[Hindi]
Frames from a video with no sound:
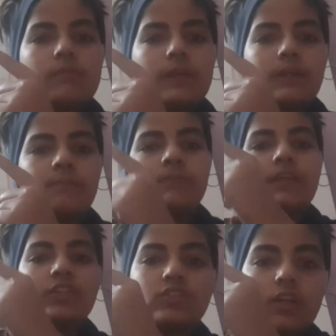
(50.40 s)
पर ये
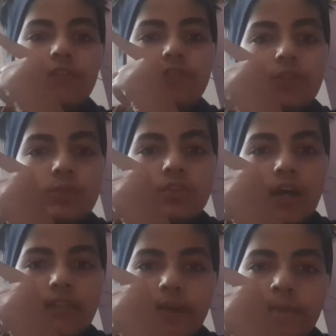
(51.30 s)
कितने व्यूज़
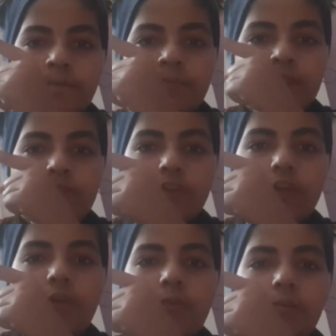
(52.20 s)
आए हुए हैं
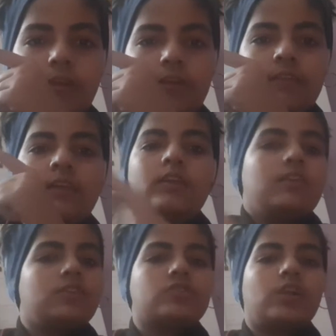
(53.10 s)
वीडियो पे मेरे
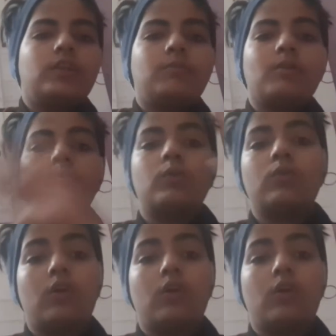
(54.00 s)
रिसेंटली मेरे बिल्कुल